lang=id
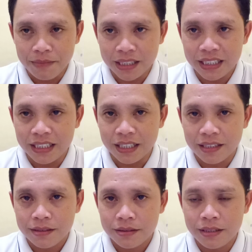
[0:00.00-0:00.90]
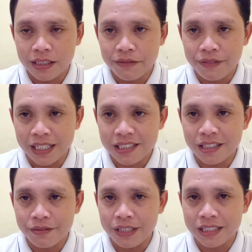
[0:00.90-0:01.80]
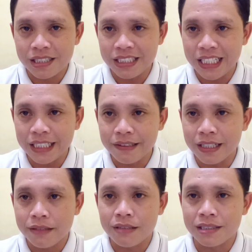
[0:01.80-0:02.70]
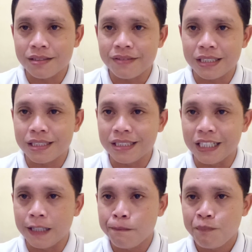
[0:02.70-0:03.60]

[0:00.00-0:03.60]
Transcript: amati ya, jadi fase-fasenya itu ya, fase-fasenya.